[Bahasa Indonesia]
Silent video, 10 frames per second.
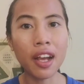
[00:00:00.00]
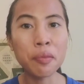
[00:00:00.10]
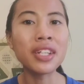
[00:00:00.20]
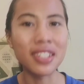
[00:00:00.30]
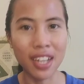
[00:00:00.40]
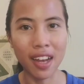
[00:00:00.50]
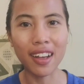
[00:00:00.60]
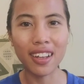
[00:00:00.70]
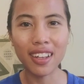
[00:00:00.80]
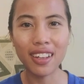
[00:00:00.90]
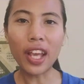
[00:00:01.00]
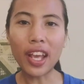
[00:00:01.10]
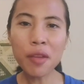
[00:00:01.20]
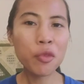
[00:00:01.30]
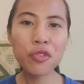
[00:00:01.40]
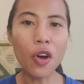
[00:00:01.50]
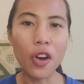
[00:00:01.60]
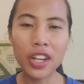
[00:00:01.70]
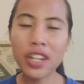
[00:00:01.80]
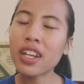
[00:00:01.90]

bijak. Oke, okay, move on.